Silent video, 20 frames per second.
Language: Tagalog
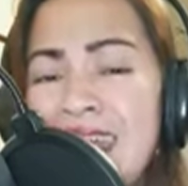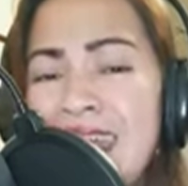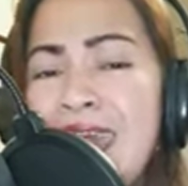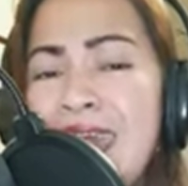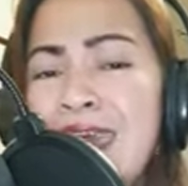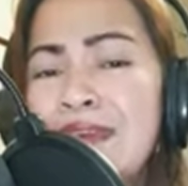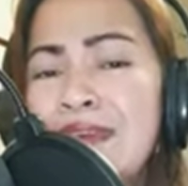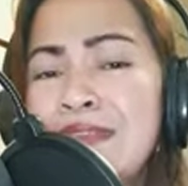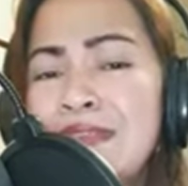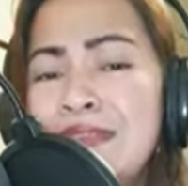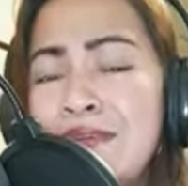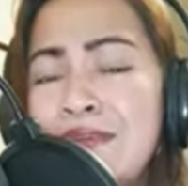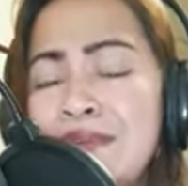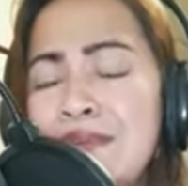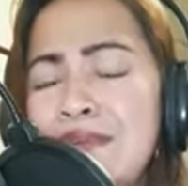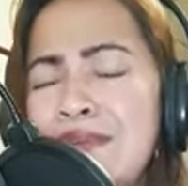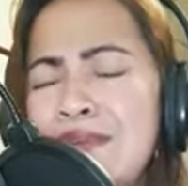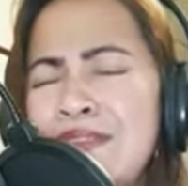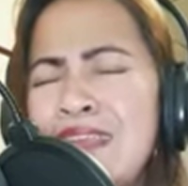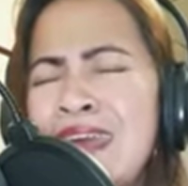ay
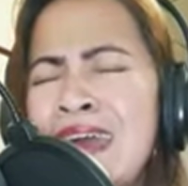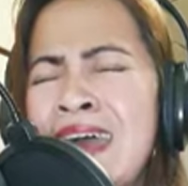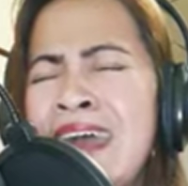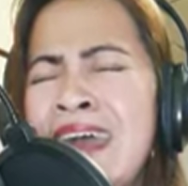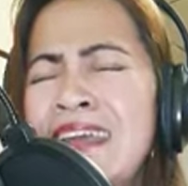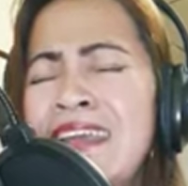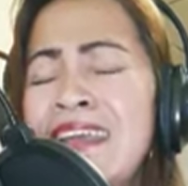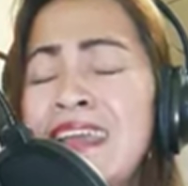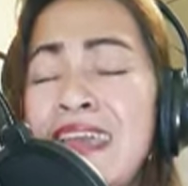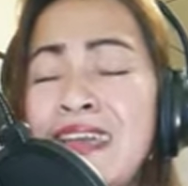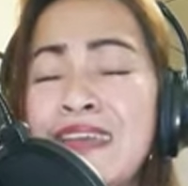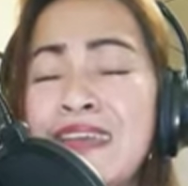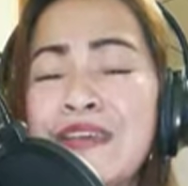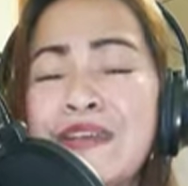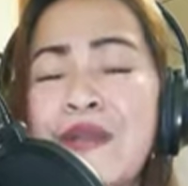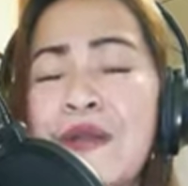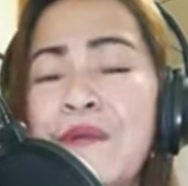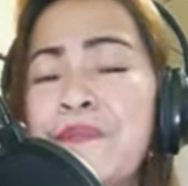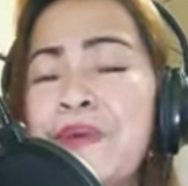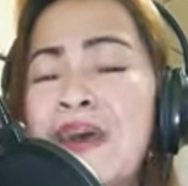tunay
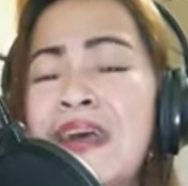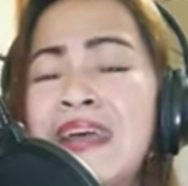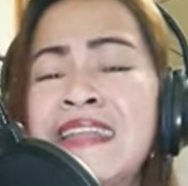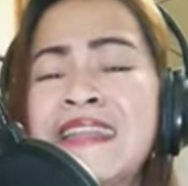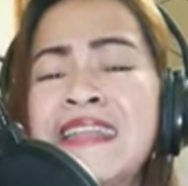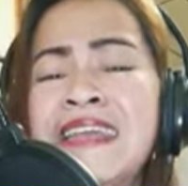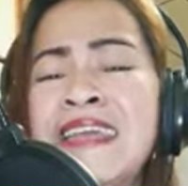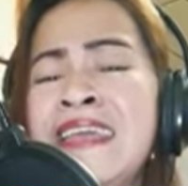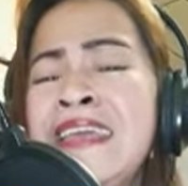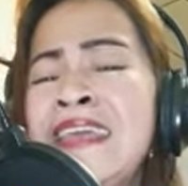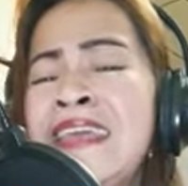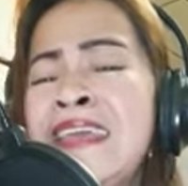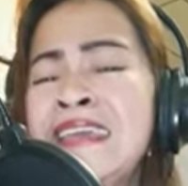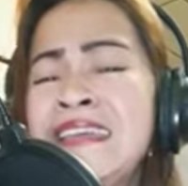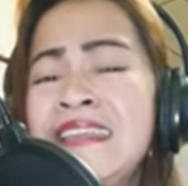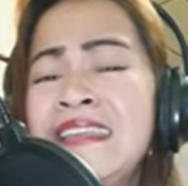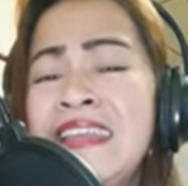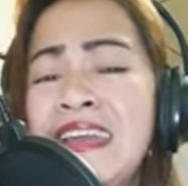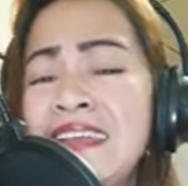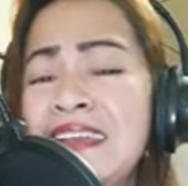Ikaw pa
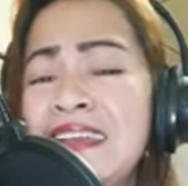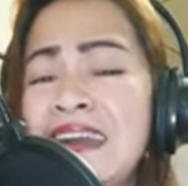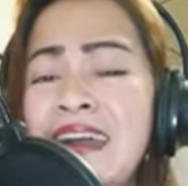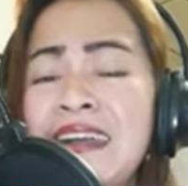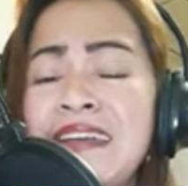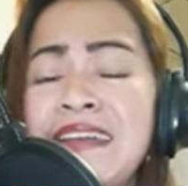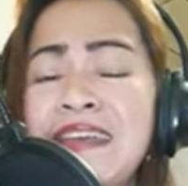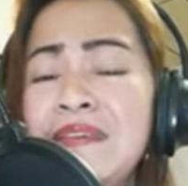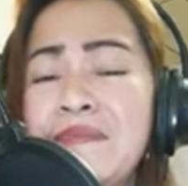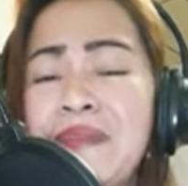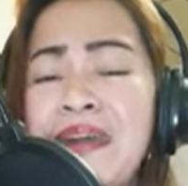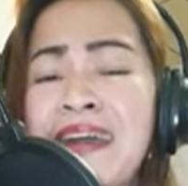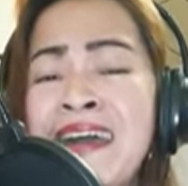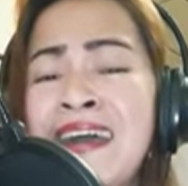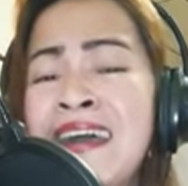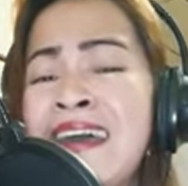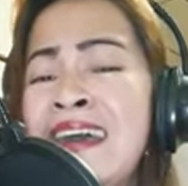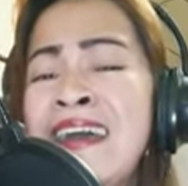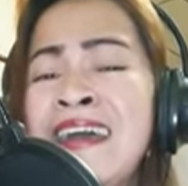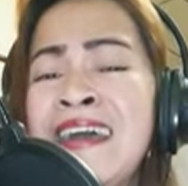rin ay aking
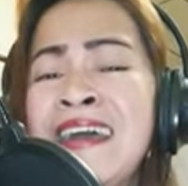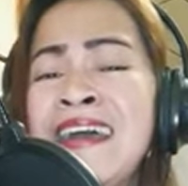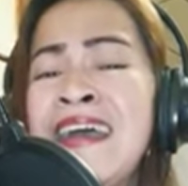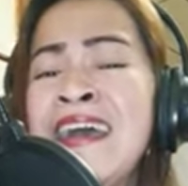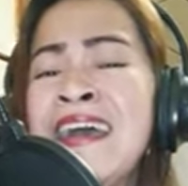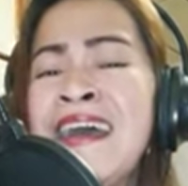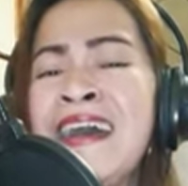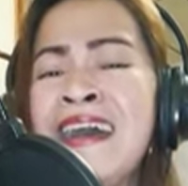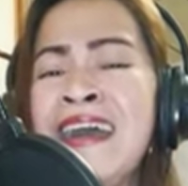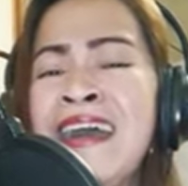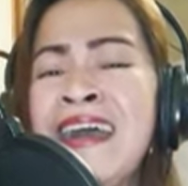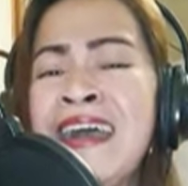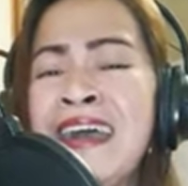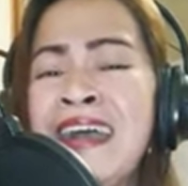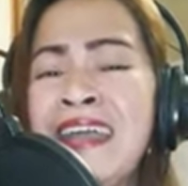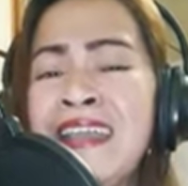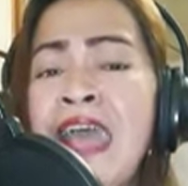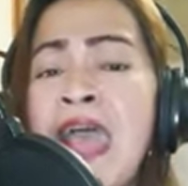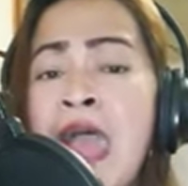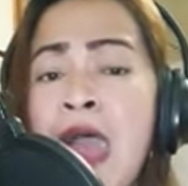
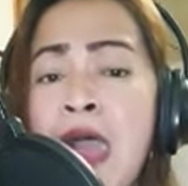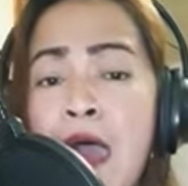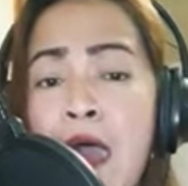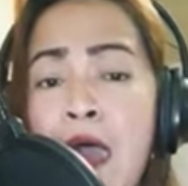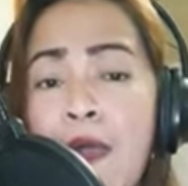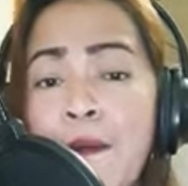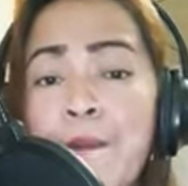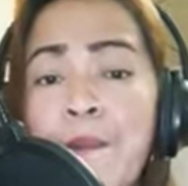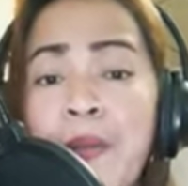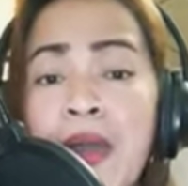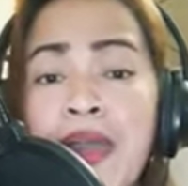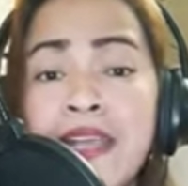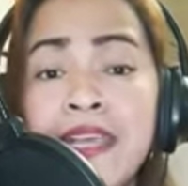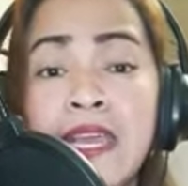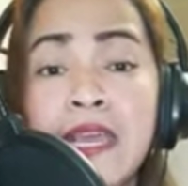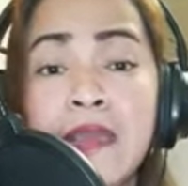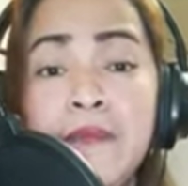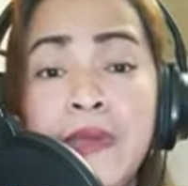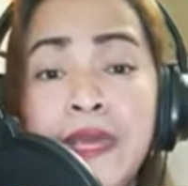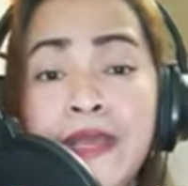mahal Ang
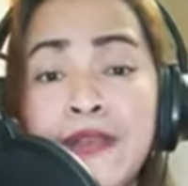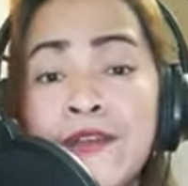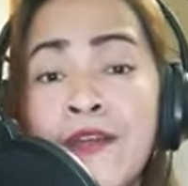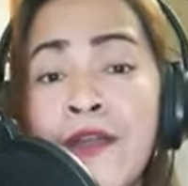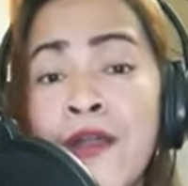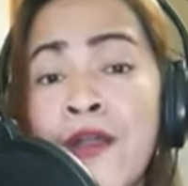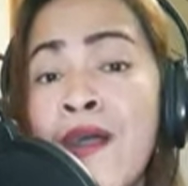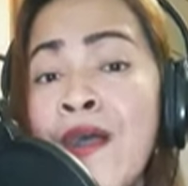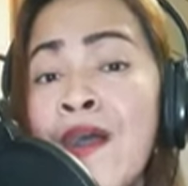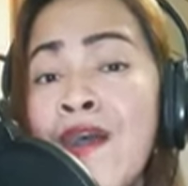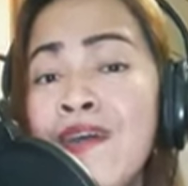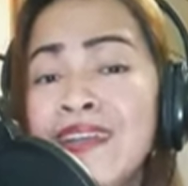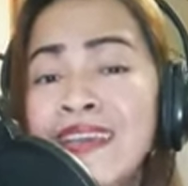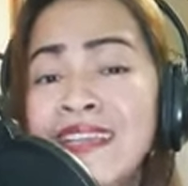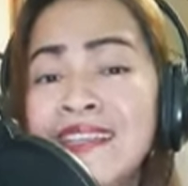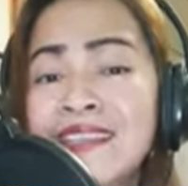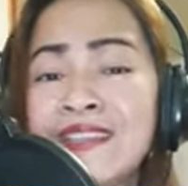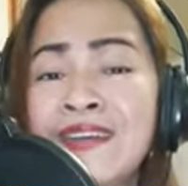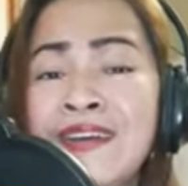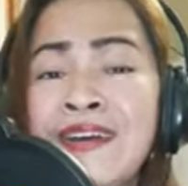pag-ibig kong
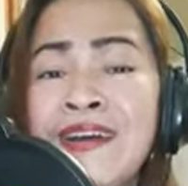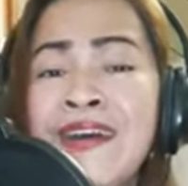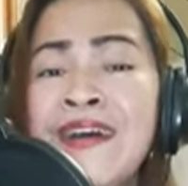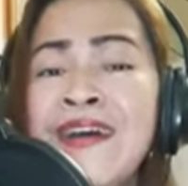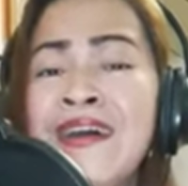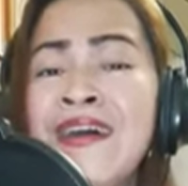ito